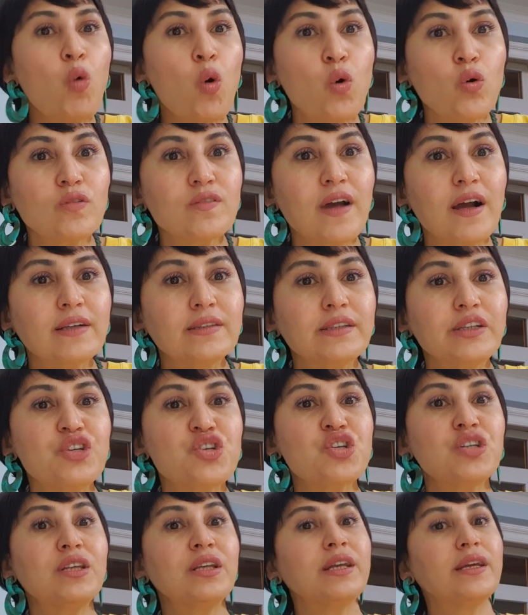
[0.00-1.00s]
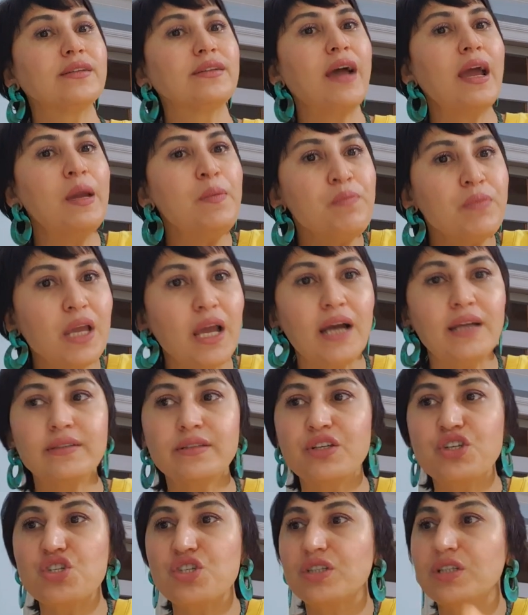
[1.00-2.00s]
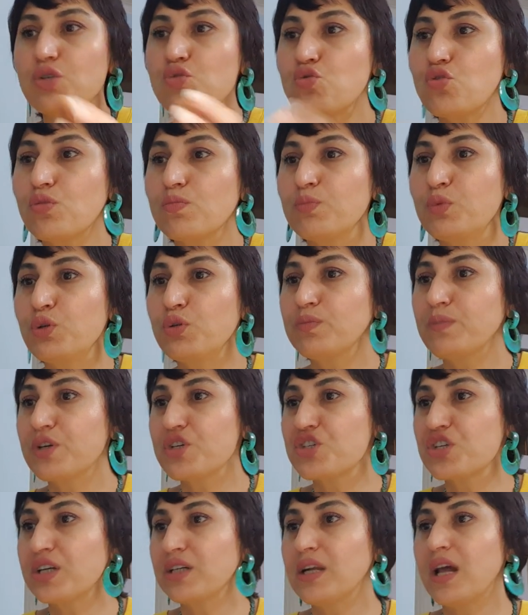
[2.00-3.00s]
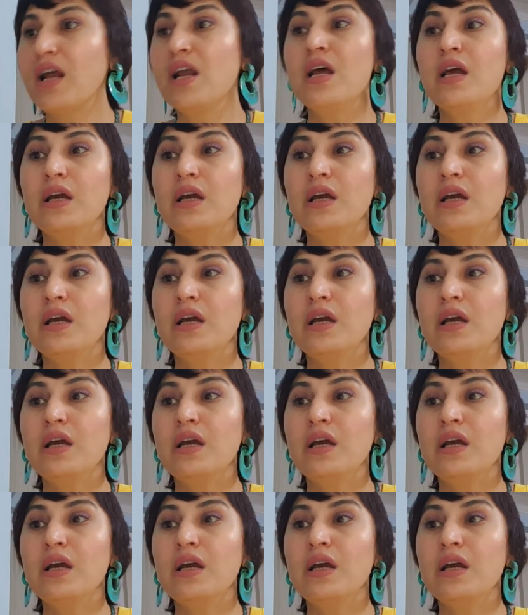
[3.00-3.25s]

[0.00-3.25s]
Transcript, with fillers: ortaklığı içinde ya da hem kendi işinde çok büyük başarılar.